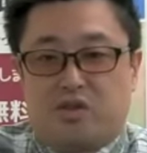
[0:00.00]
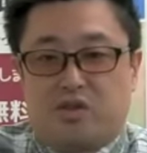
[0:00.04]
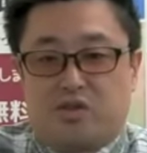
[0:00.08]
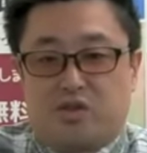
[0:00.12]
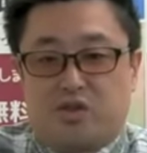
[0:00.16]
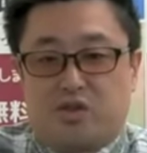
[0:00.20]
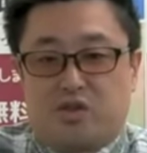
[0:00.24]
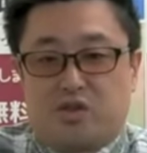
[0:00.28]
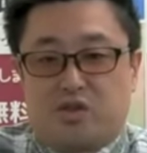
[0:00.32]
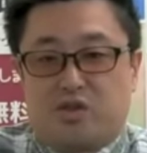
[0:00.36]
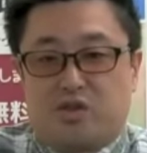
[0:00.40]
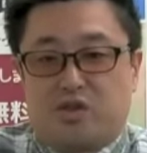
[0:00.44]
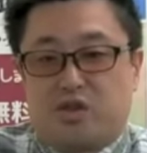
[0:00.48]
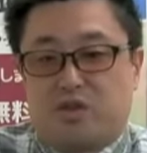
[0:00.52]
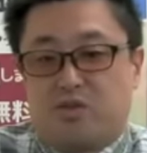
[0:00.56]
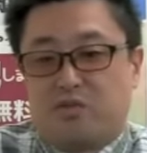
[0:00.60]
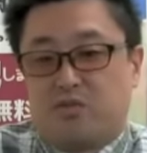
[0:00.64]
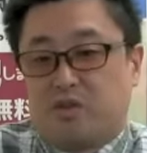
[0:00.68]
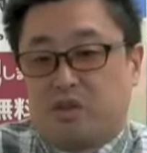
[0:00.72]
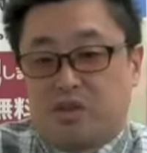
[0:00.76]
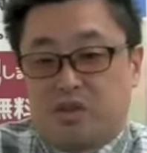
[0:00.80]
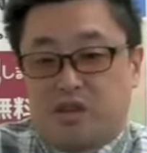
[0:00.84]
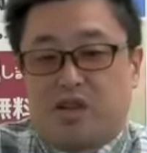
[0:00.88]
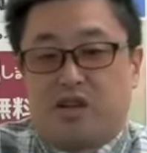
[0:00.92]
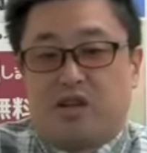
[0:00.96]
推奨してみ
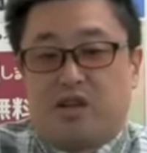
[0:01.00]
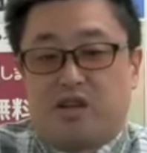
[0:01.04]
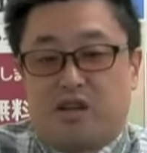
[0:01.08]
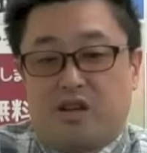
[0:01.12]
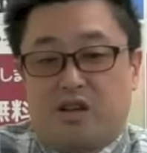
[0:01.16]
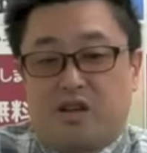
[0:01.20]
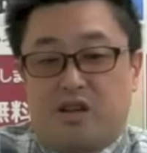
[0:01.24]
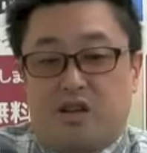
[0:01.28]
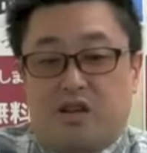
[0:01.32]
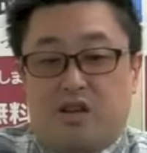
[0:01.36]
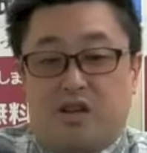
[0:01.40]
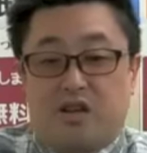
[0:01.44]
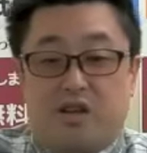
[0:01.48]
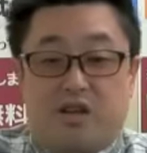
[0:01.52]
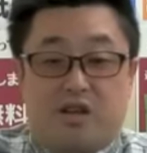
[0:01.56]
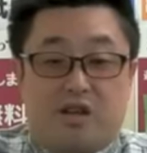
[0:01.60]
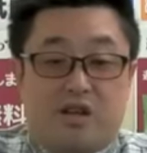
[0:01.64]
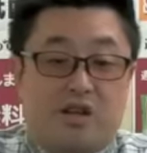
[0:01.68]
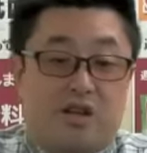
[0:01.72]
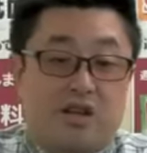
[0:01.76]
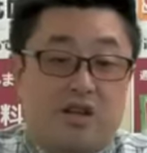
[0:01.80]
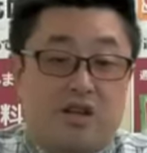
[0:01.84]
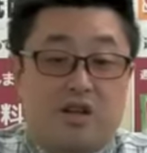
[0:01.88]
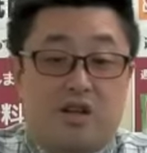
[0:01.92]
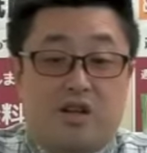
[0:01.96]
ました。
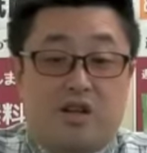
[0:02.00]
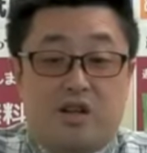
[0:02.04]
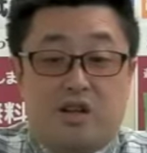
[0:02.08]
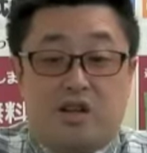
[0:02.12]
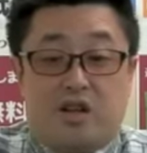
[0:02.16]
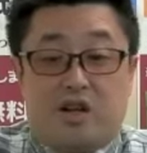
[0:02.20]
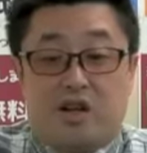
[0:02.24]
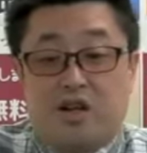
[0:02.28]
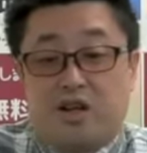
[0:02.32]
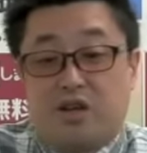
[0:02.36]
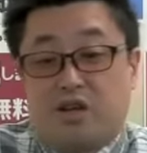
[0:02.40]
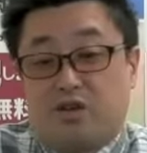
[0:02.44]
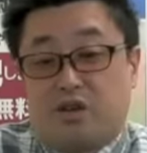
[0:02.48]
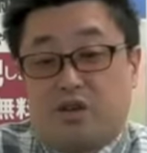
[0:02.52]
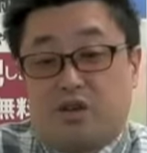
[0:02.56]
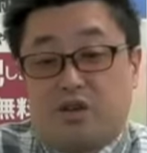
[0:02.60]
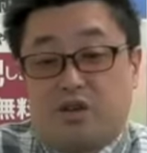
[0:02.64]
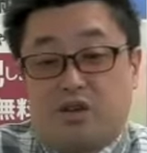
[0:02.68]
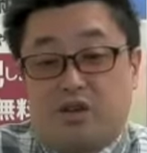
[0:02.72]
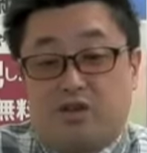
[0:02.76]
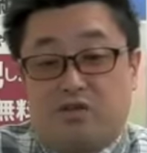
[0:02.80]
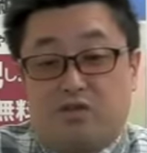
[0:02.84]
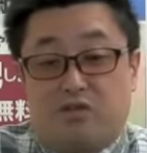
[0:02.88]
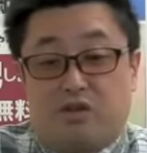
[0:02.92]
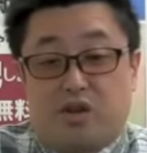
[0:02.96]
えー、相手は
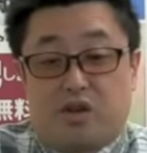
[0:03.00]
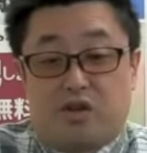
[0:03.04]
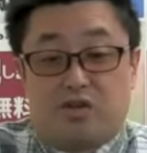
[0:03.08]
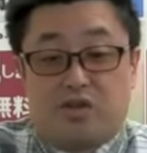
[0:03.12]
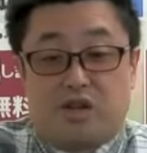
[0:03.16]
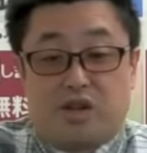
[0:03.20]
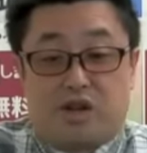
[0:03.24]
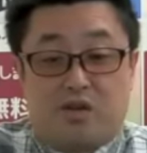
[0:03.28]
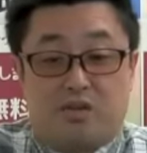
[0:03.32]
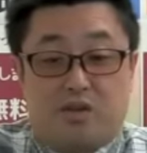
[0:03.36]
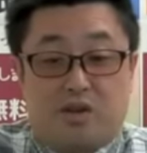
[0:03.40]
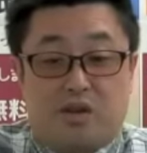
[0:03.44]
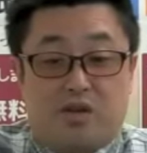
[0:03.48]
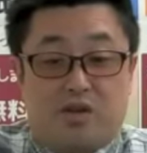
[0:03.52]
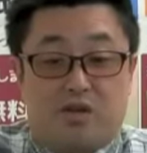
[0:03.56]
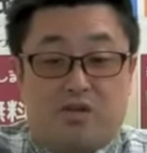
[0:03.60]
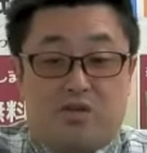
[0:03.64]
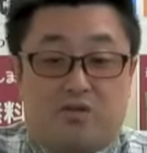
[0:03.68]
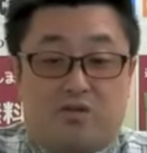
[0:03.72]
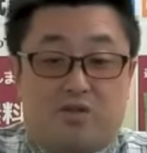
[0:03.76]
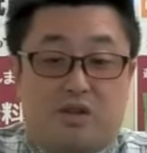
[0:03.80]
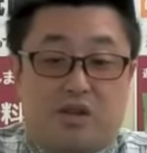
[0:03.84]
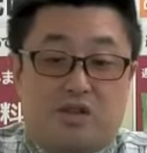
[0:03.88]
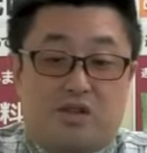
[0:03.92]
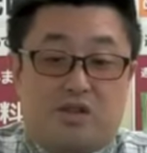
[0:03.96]
4枠7番
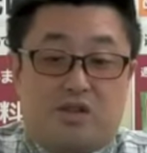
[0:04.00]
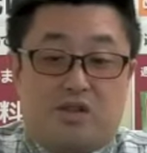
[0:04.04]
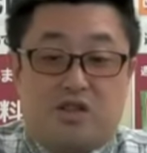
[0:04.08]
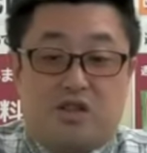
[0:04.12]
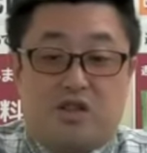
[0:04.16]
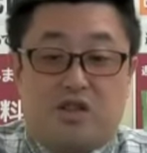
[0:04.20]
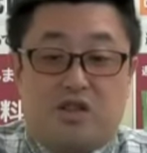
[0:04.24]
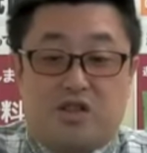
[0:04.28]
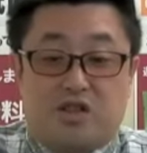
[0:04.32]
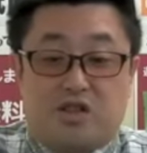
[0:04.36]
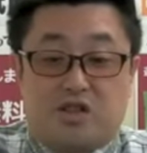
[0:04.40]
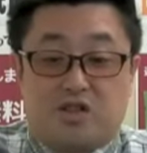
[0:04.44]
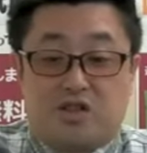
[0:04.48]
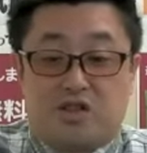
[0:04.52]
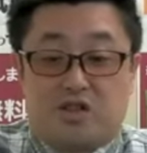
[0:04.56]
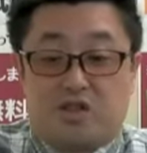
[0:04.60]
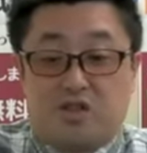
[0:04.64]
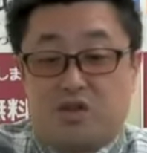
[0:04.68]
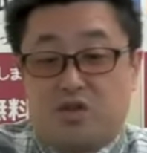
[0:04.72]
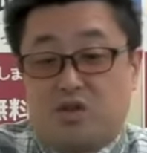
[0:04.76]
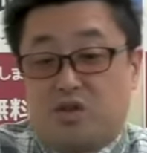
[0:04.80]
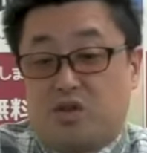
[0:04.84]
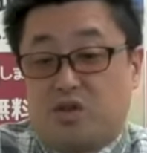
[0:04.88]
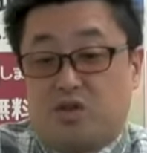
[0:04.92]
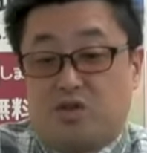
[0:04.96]
のファンシー・リシェス
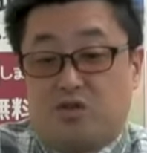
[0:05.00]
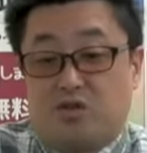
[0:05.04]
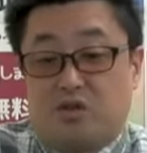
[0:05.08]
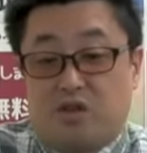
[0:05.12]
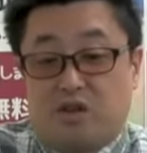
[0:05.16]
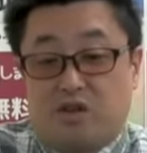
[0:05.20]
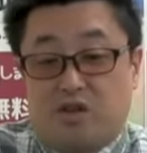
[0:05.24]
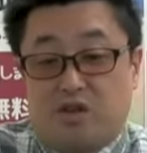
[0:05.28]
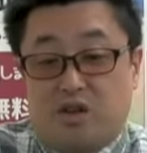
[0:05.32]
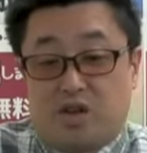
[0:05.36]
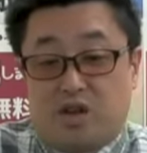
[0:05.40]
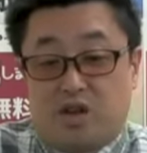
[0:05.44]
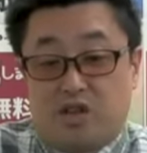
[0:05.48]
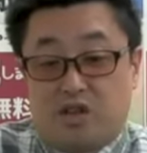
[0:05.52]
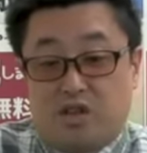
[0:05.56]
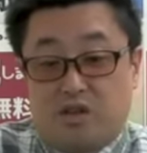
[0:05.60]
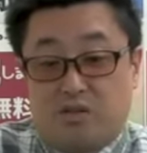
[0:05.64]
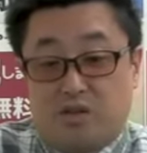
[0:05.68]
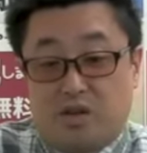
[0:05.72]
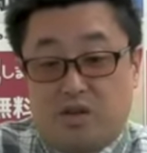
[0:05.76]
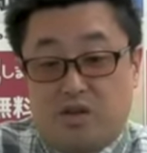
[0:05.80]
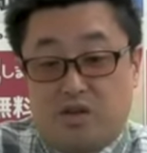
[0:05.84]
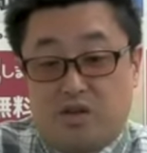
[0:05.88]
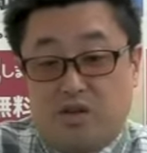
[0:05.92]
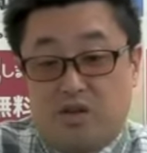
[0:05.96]
と4枠
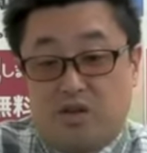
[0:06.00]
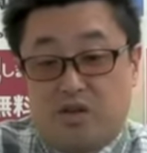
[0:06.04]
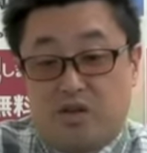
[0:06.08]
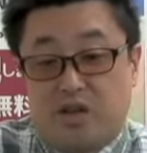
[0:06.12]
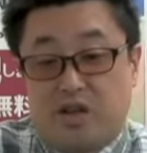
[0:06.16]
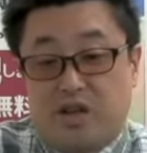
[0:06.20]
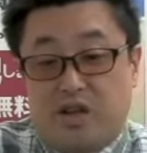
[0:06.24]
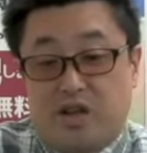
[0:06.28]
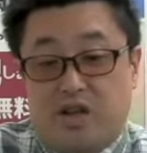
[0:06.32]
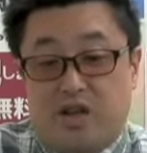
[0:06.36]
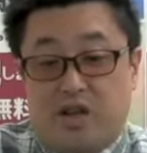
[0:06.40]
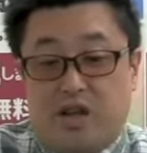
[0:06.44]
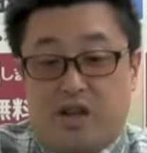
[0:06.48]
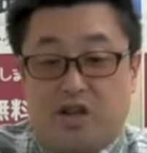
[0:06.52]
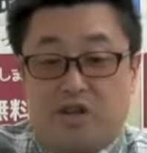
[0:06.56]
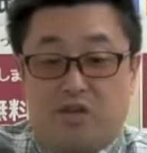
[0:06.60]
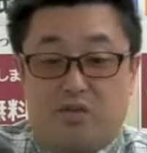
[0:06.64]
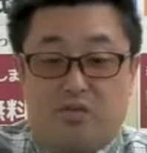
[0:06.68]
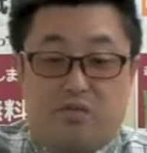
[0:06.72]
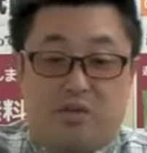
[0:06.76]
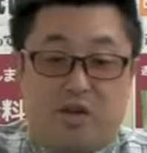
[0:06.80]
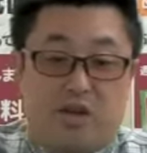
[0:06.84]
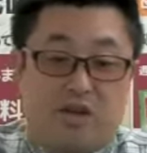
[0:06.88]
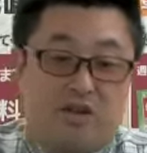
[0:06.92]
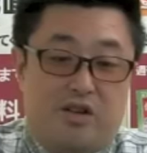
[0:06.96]
8番の、え
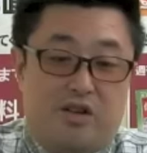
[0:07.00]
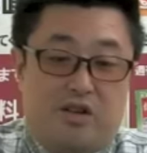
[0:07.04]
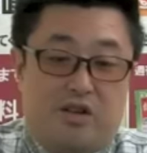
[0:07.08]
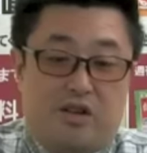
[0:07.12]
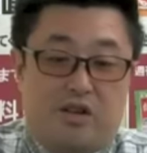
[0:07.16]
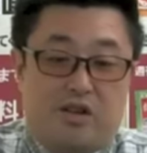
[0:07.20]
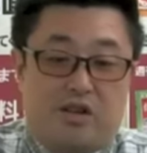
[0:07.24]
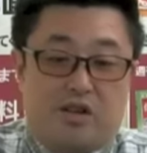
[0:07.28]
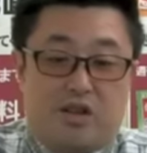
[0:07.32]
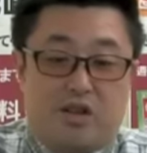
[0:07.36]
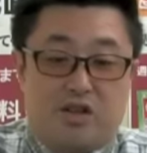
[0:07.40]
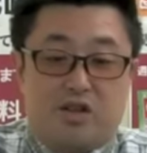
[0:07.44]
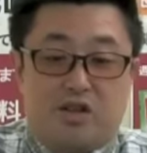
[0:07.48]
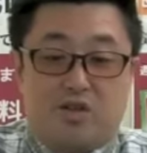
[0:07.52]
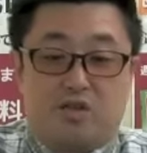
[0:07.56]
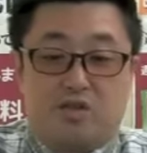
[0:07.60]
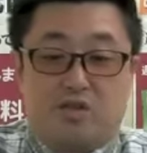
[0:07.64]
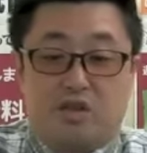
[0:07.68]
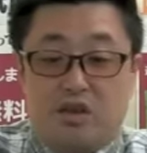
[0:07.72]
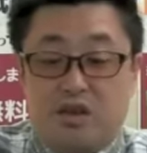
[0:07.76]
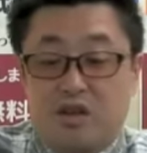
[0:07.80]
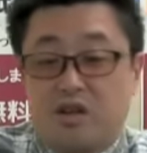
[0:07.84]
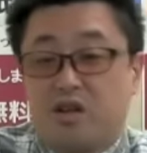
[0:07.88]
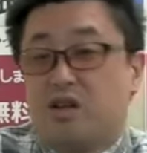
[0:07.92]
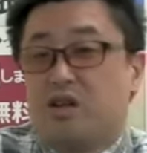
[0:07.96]
レイオン・ベールではないでしょ
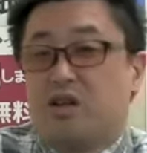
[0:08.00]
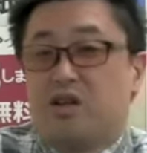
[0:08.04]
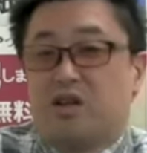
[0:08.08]
うか。